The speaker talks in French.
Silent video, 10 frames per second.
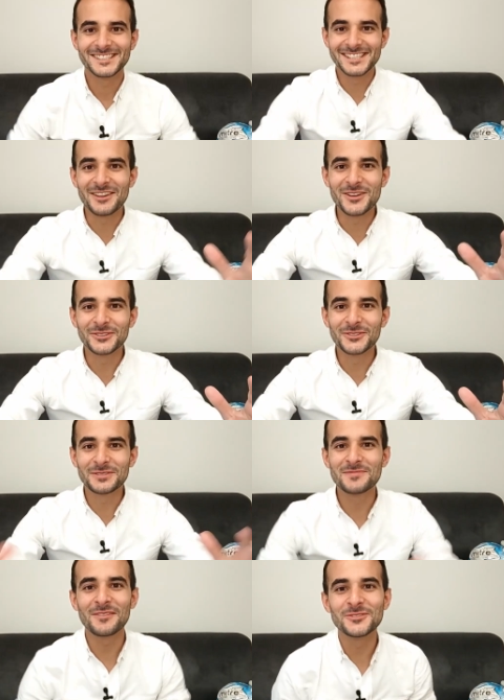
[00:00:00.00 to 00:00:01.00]
Salut à
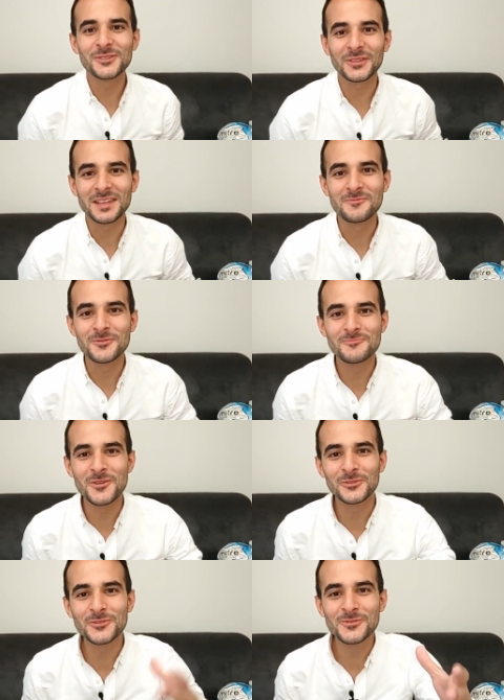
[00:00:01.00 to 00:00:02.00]
tous, bienvenue sur CM
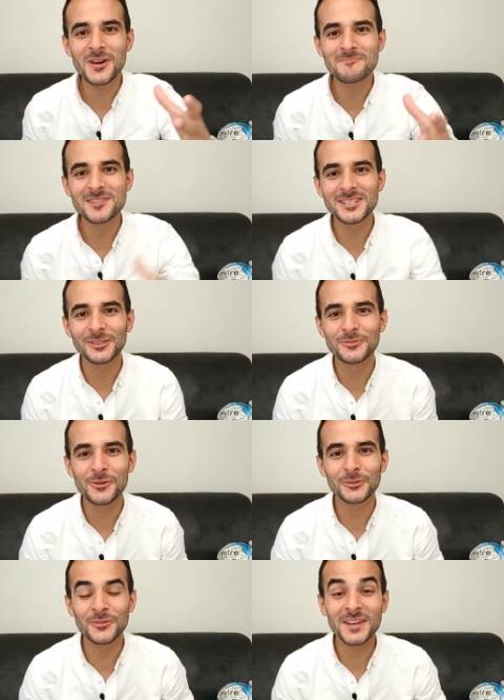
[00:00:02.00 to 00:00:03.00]
Football, toujours un plaisir de
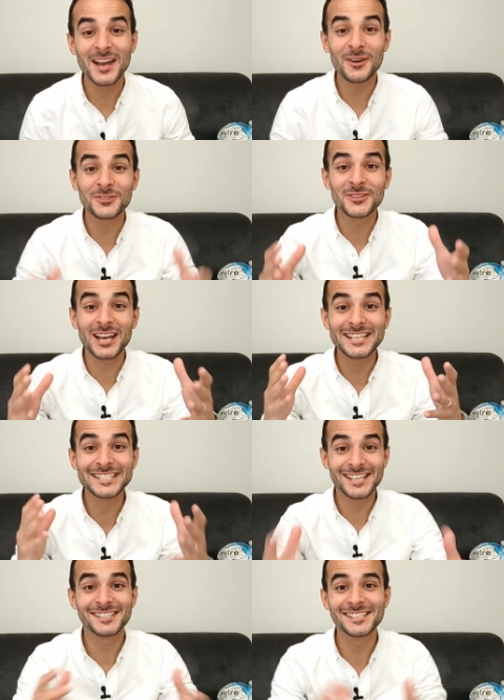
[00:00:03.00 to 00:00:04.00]
vous retrouver. Alors ce sera
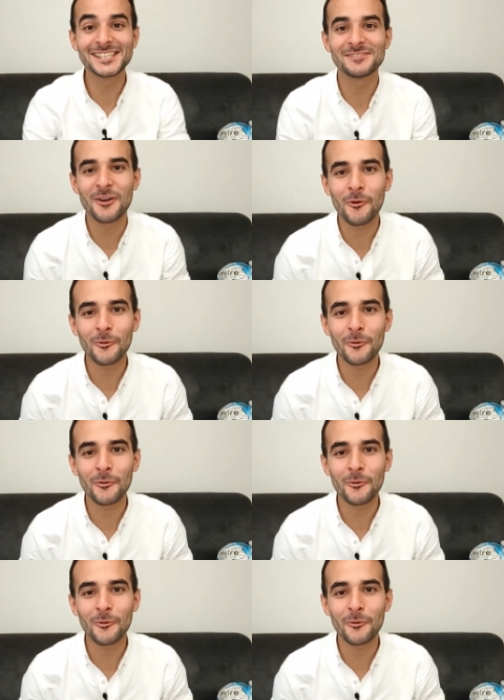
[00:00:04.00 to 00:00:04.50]
Chelsea qui va